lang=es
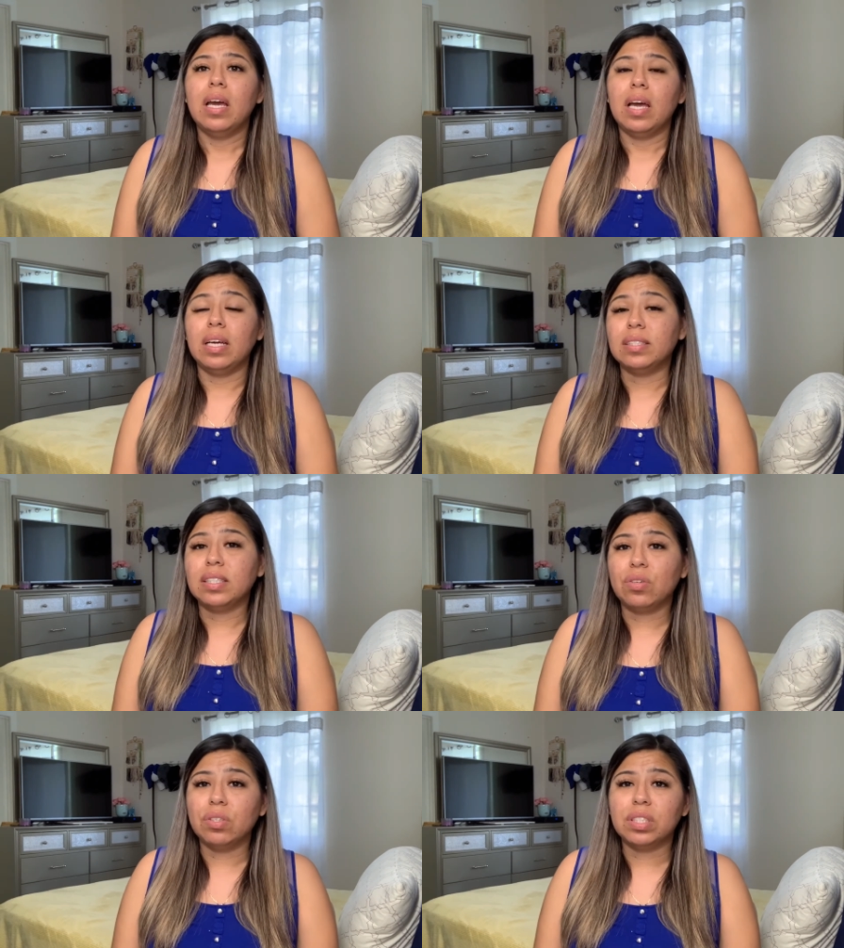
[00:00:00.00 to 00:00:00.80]

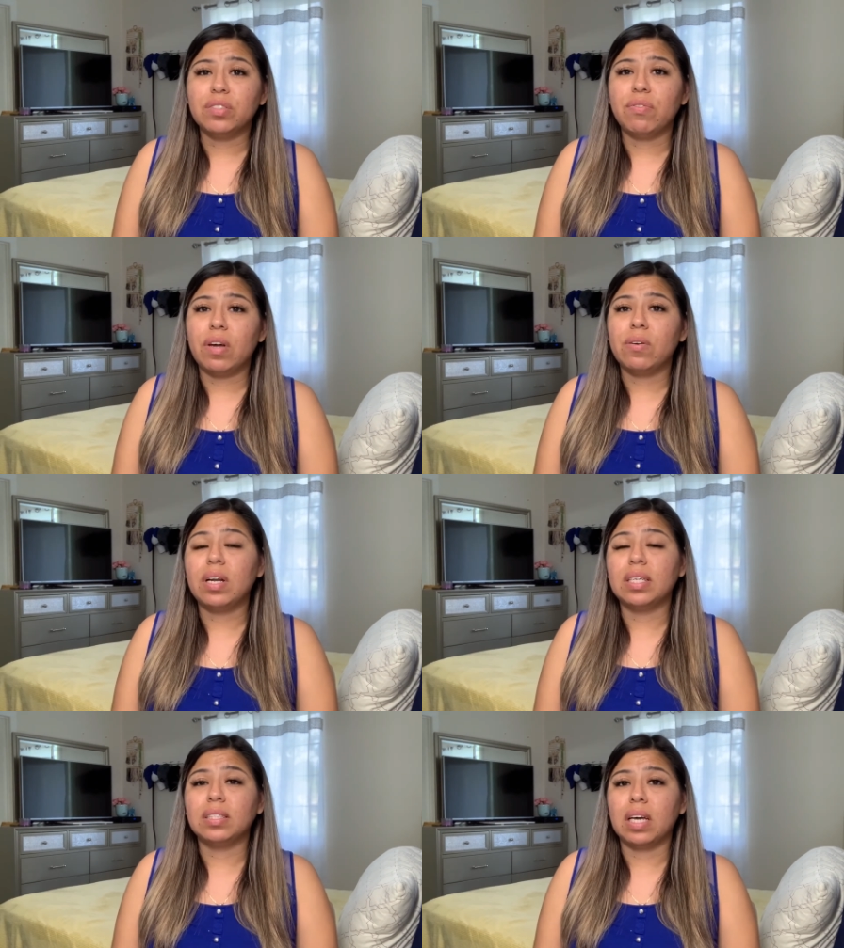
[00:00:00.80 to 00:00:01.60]
Esas cosas fueron
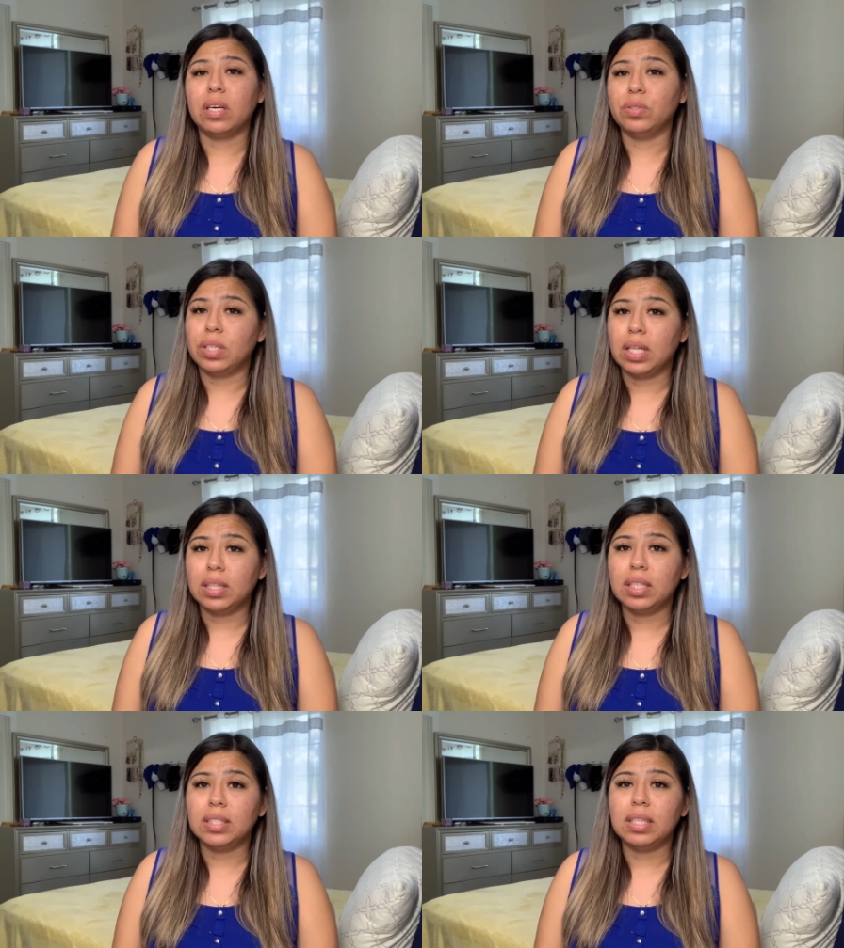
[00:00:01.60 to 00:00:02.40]
las
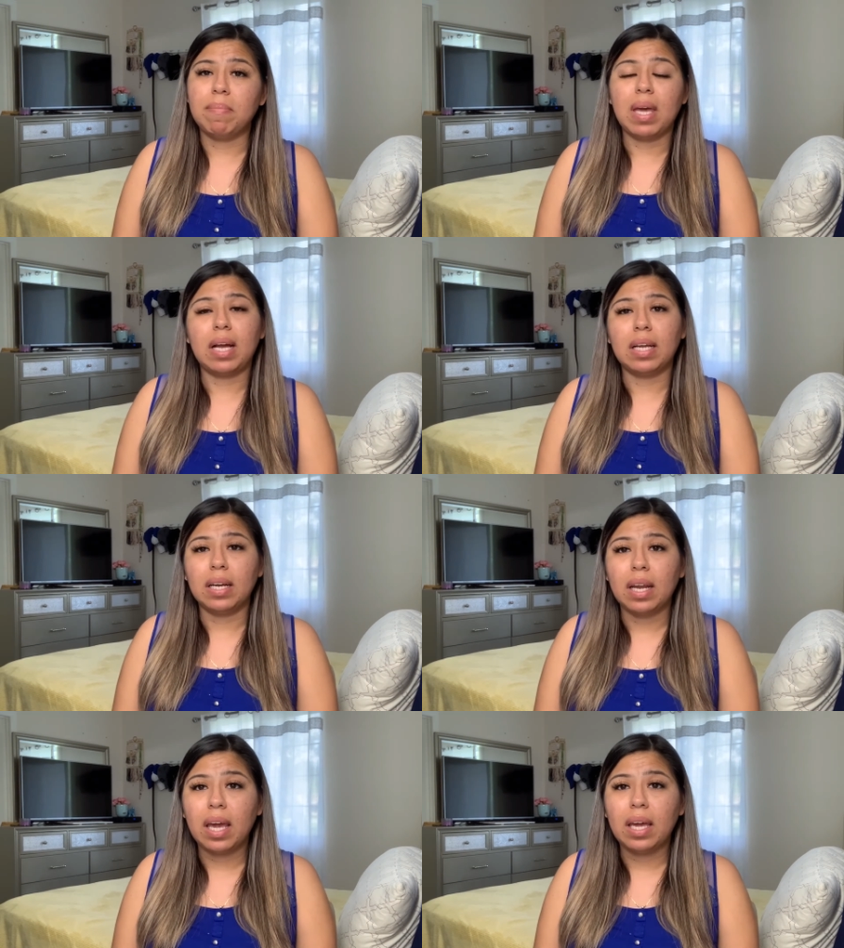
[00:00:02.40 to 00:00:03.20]
causantes de mi
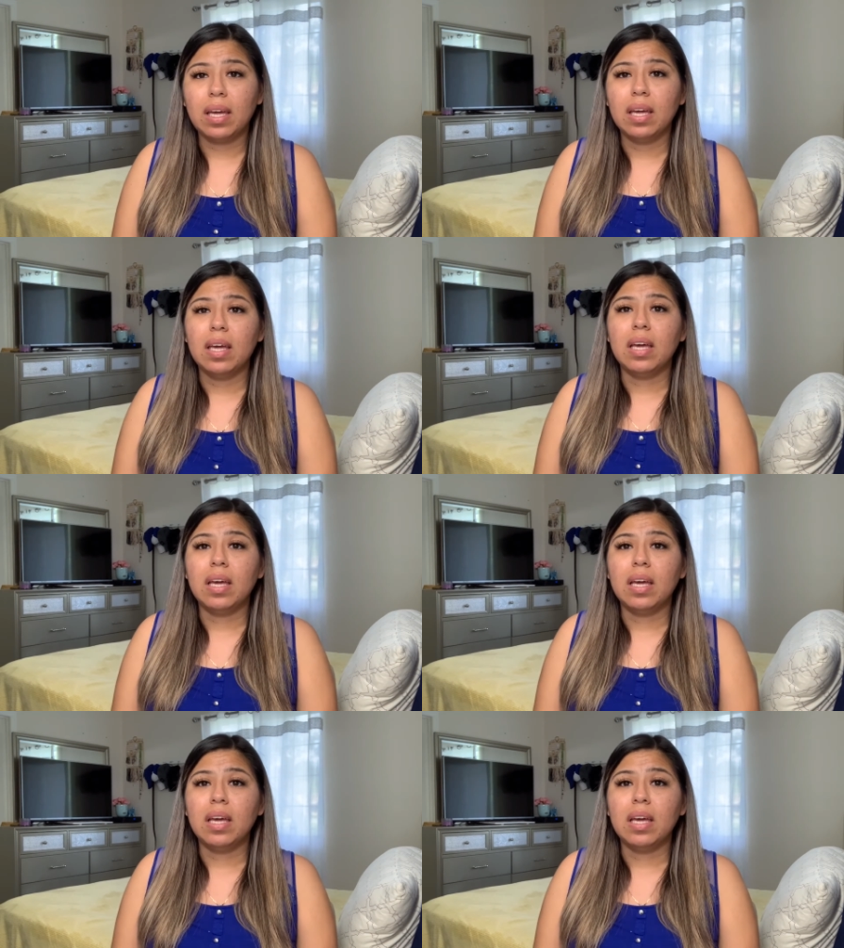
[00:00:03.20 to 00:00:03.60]
acné.